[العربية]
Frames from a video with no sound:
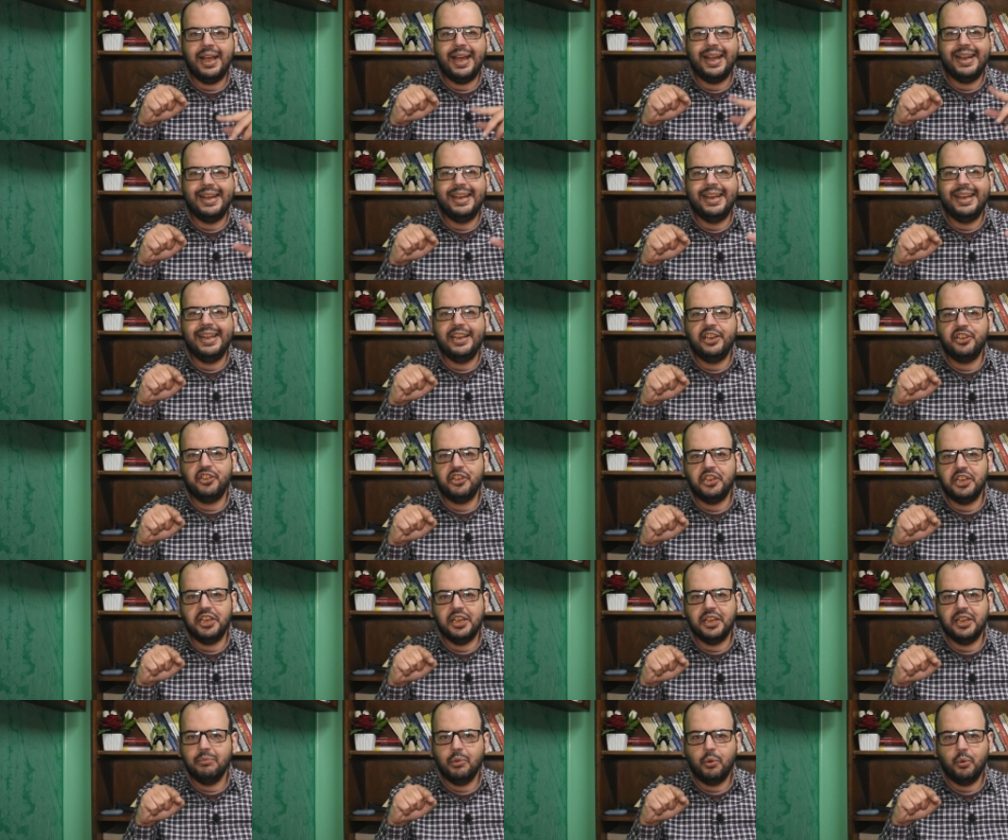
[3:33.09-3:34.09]
اللا
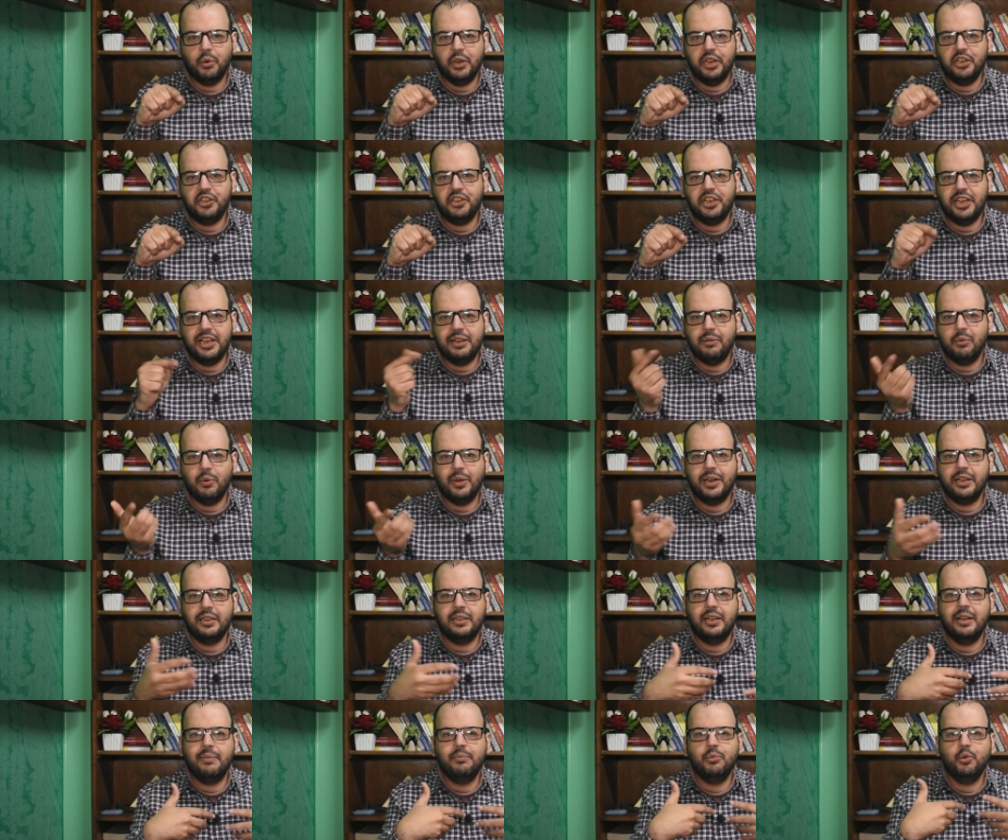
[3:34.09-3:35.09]
شيء ما هو لا شيء
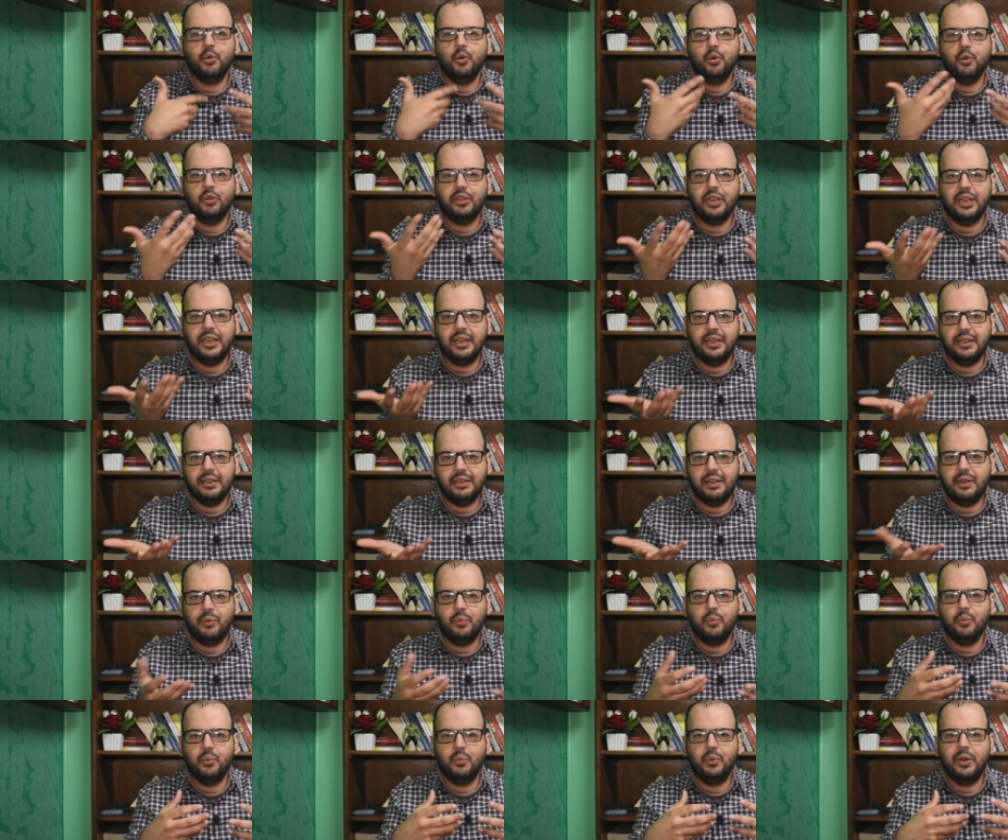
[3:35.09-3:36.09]
ولد لم يؤتى
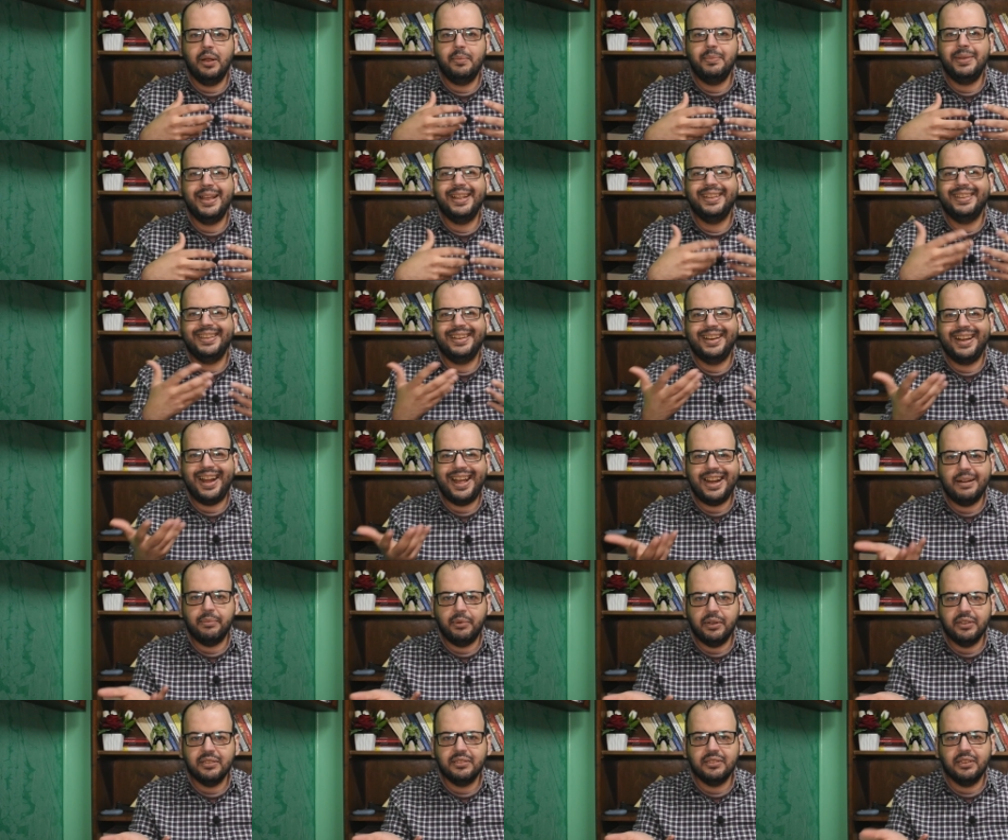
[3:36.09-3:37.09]
او لم ياتي للعالم
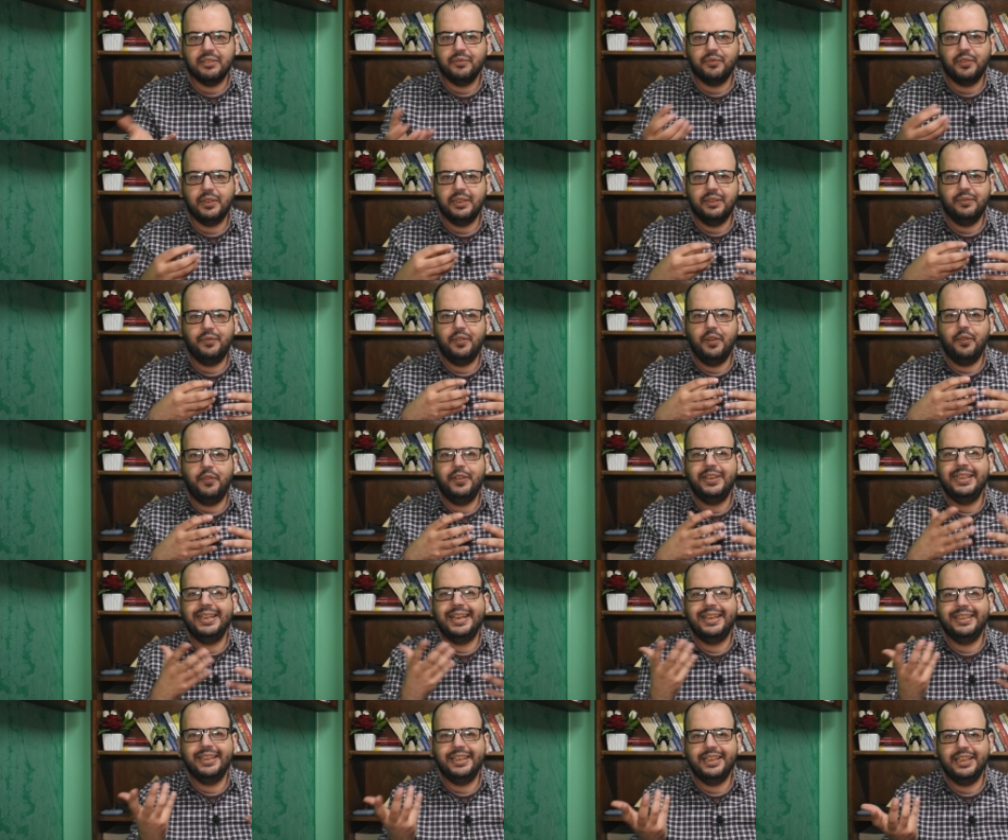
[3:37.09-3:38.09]
اصلا ففين
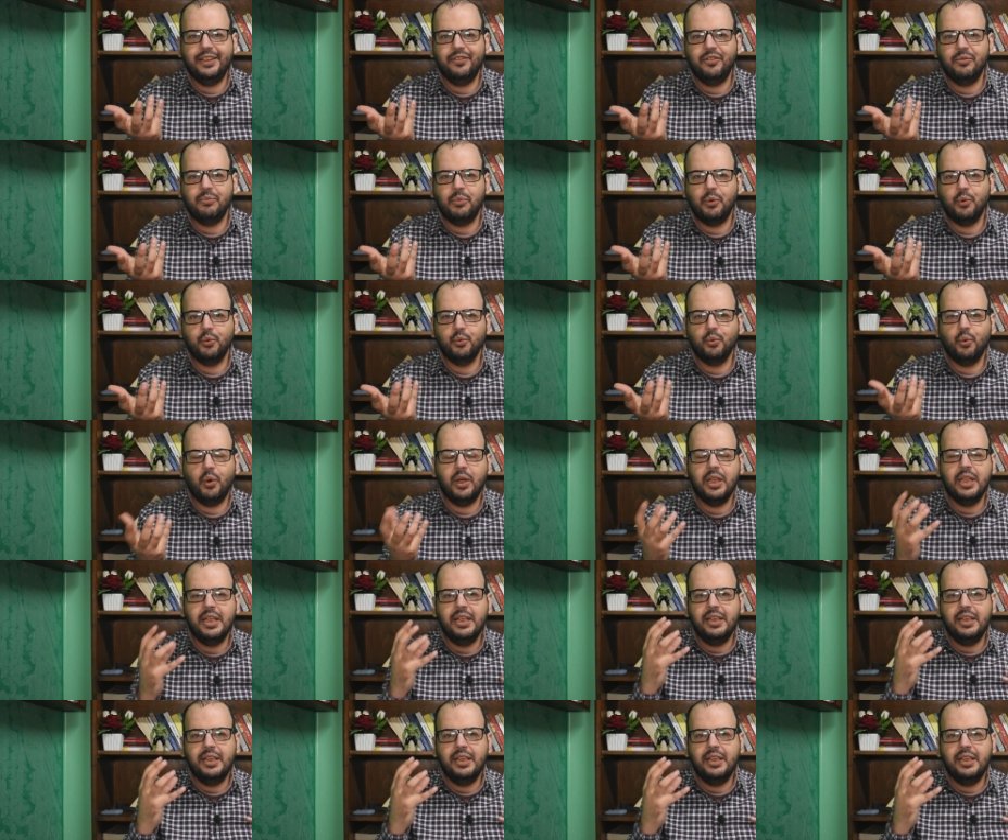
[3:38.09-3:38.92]
الانانيه في الموضوع